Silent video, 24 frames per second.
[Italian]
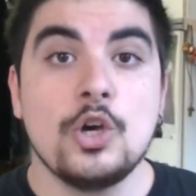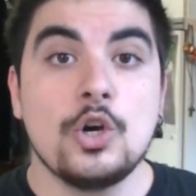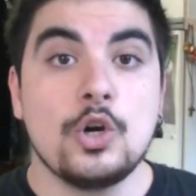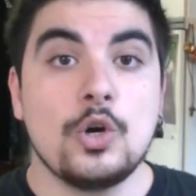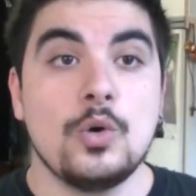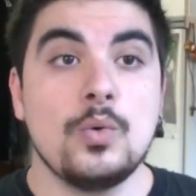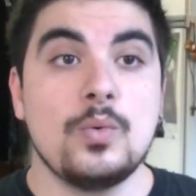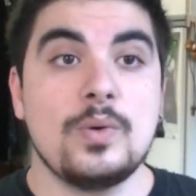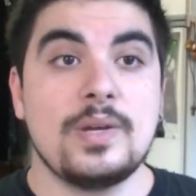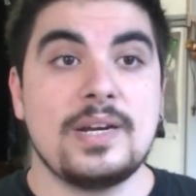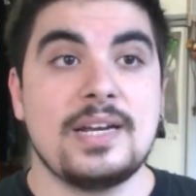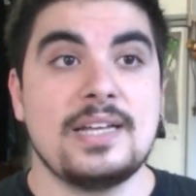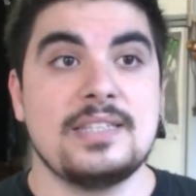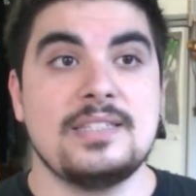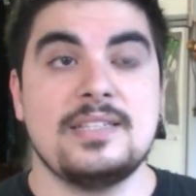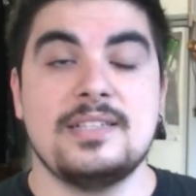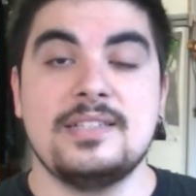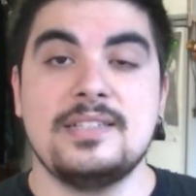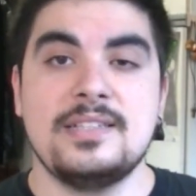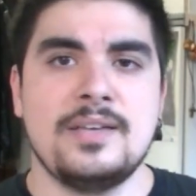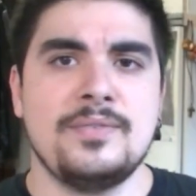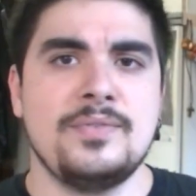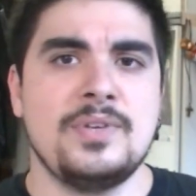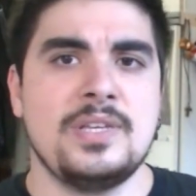Comunque ragazzi,
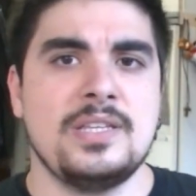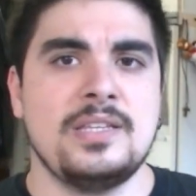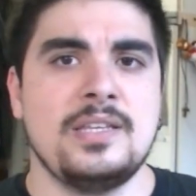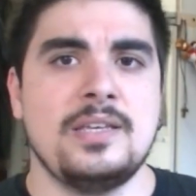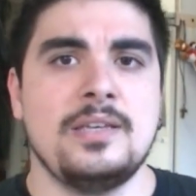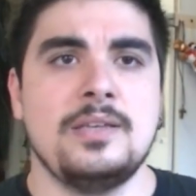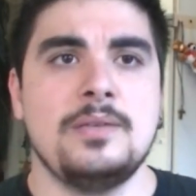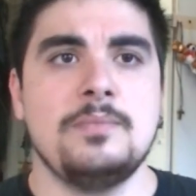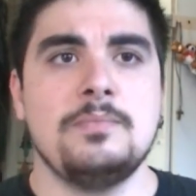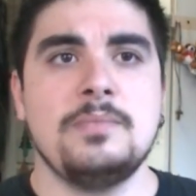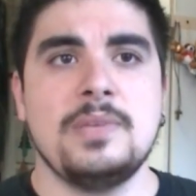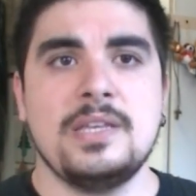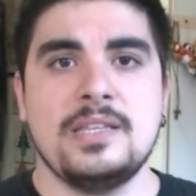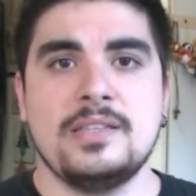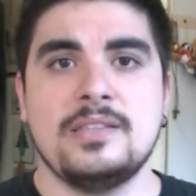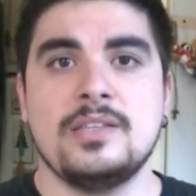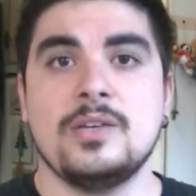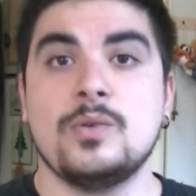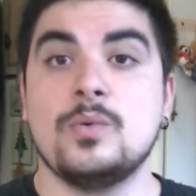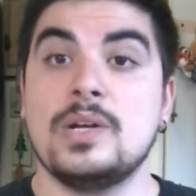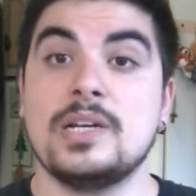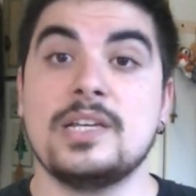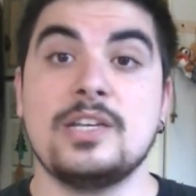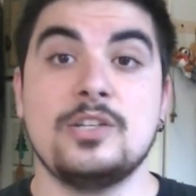se avete in
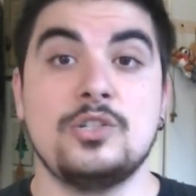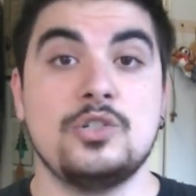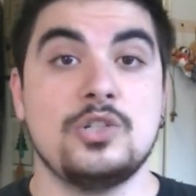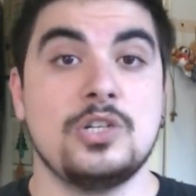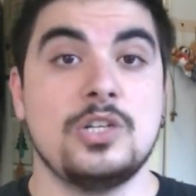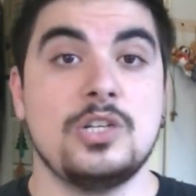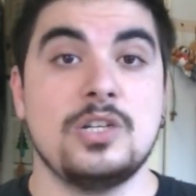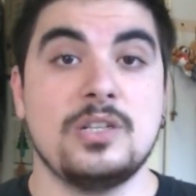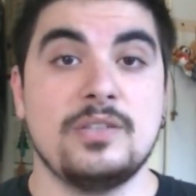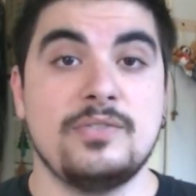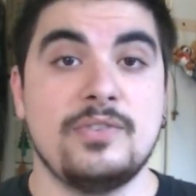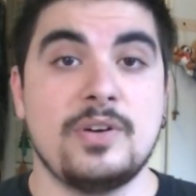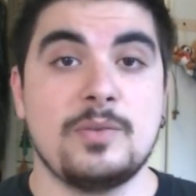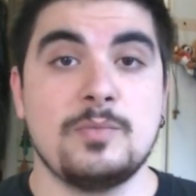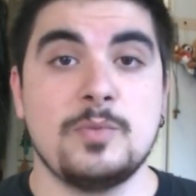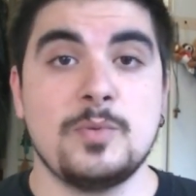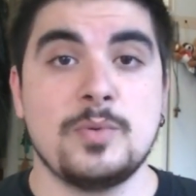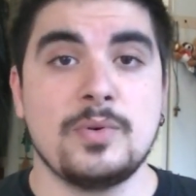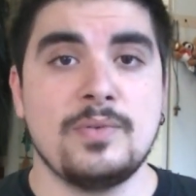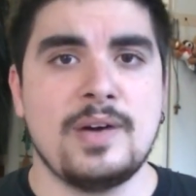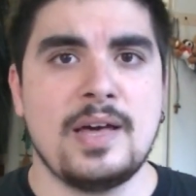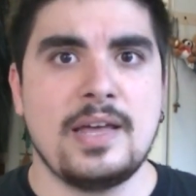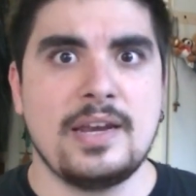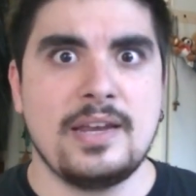mente qualche giochino da farmi
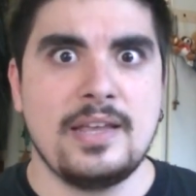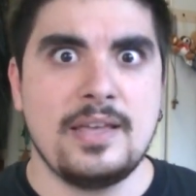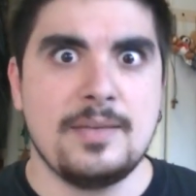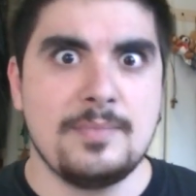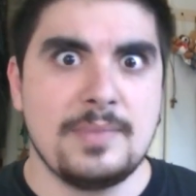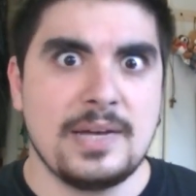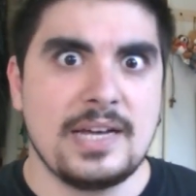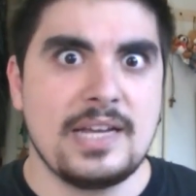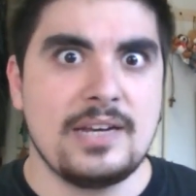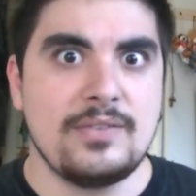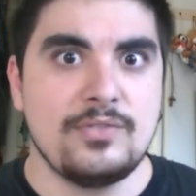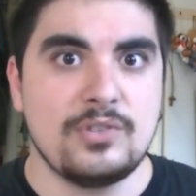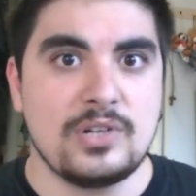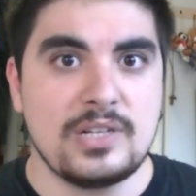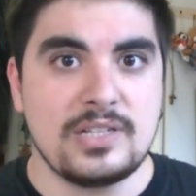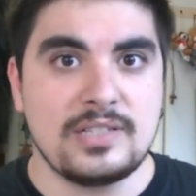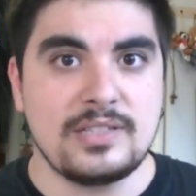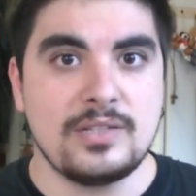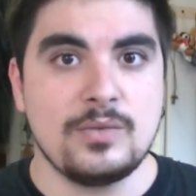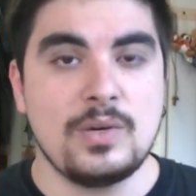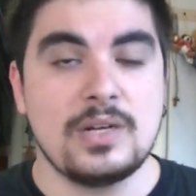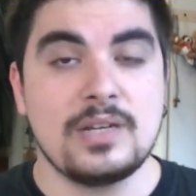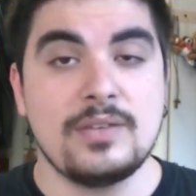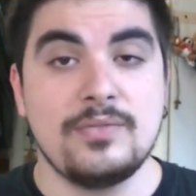provare e magari
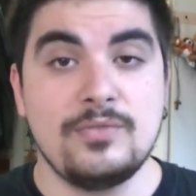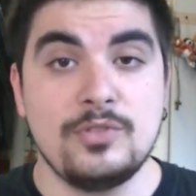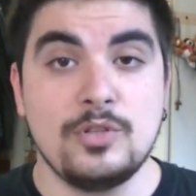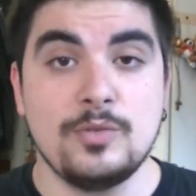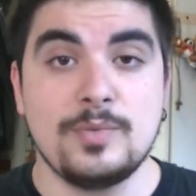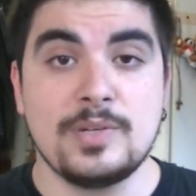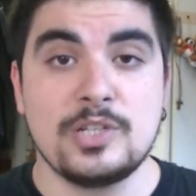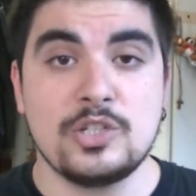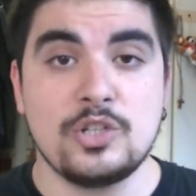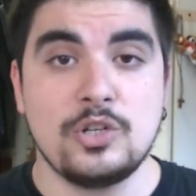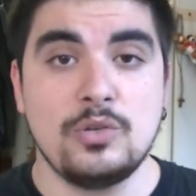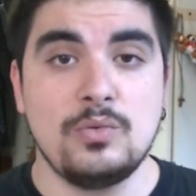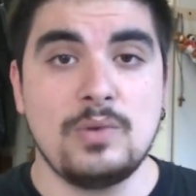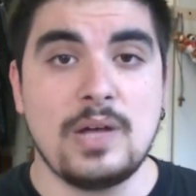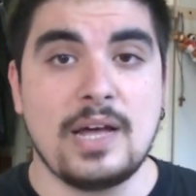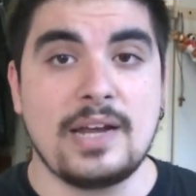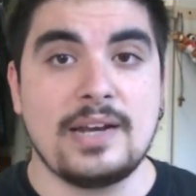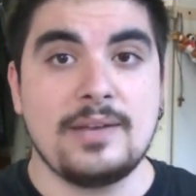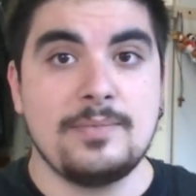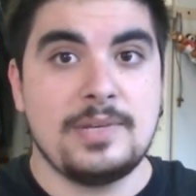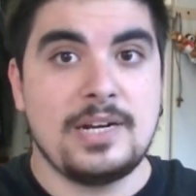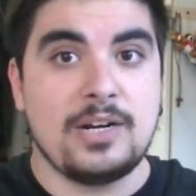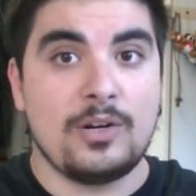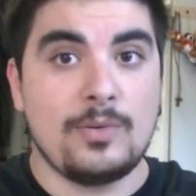vorreste qualche video per
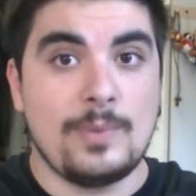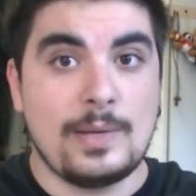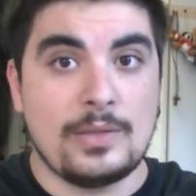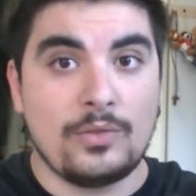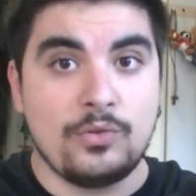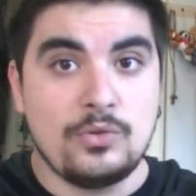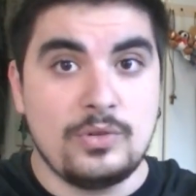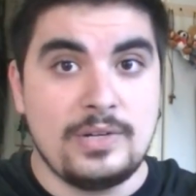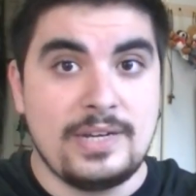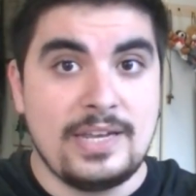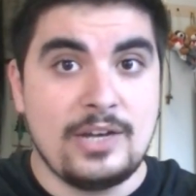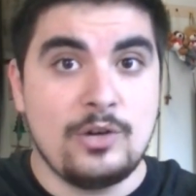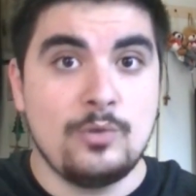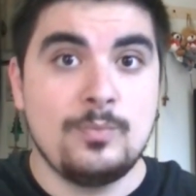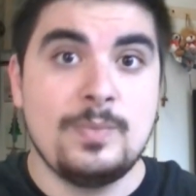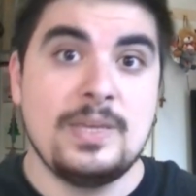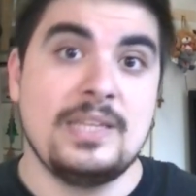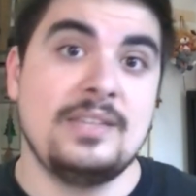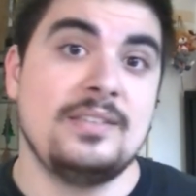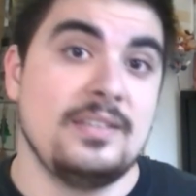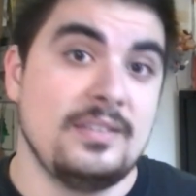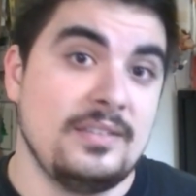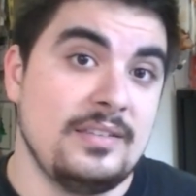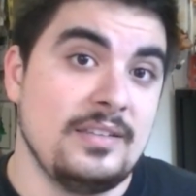cellulare, mi raccomando nei
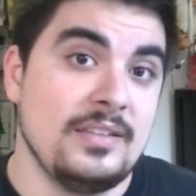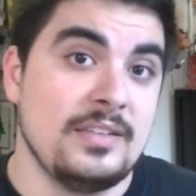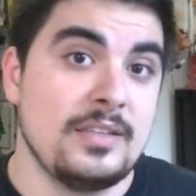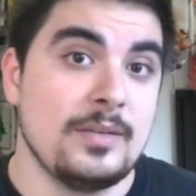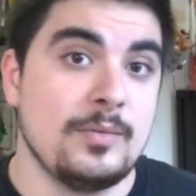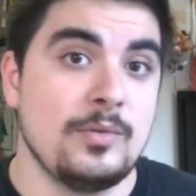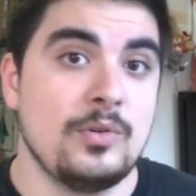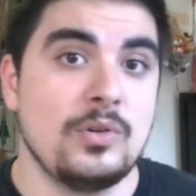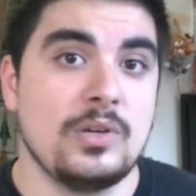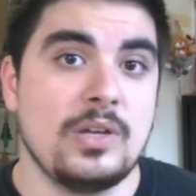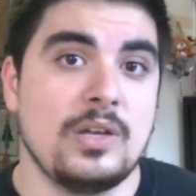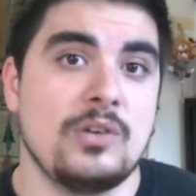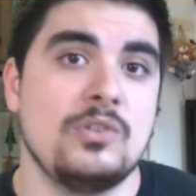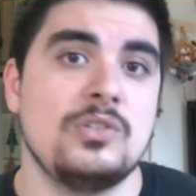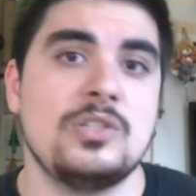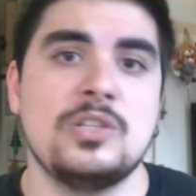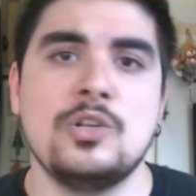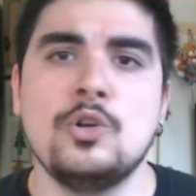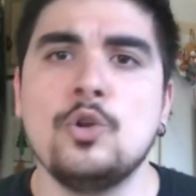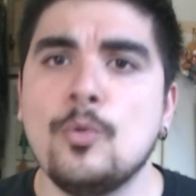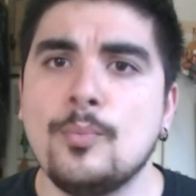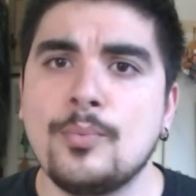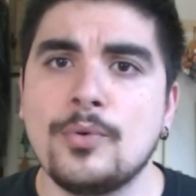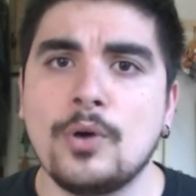commenti ditemelo che
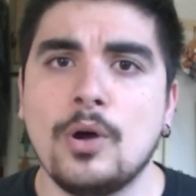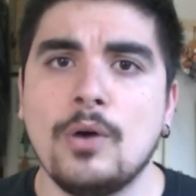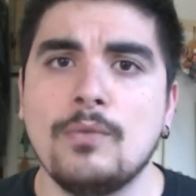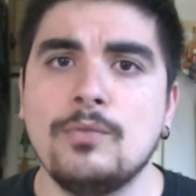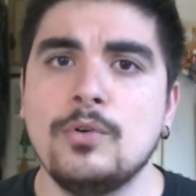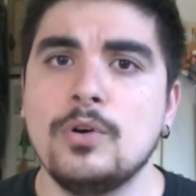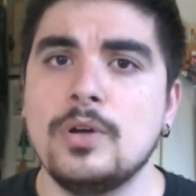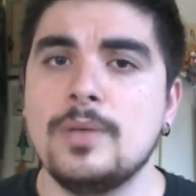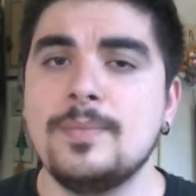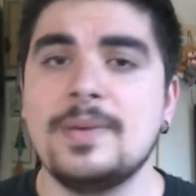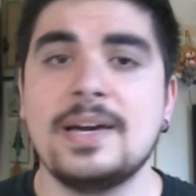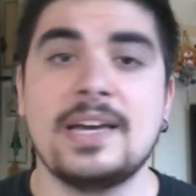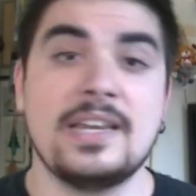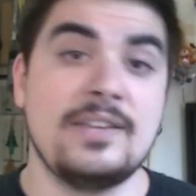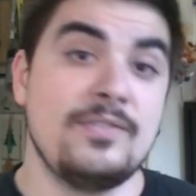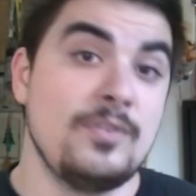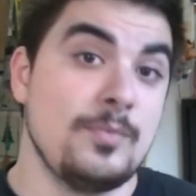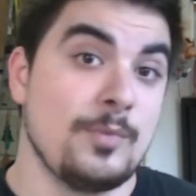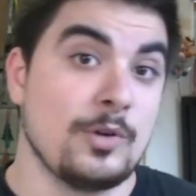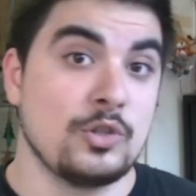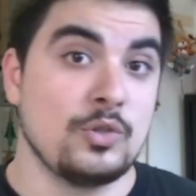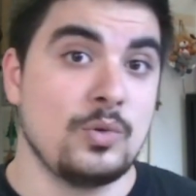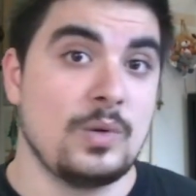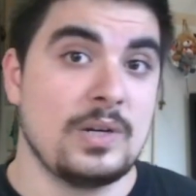così lo provo e magari vi
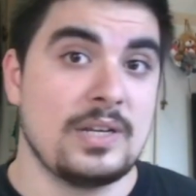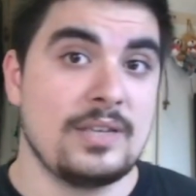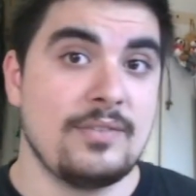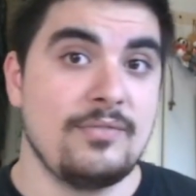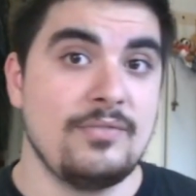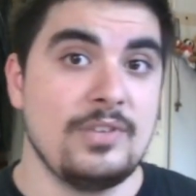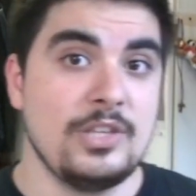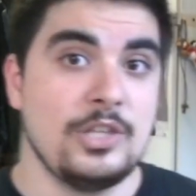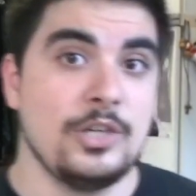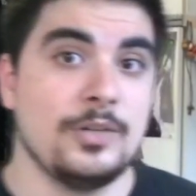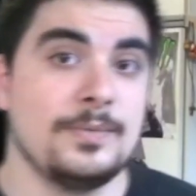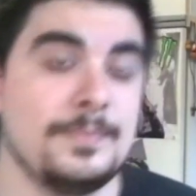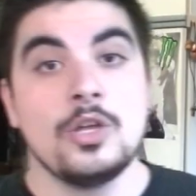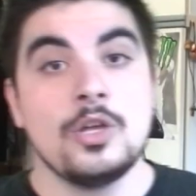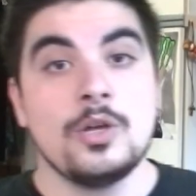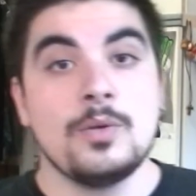porto qualche video.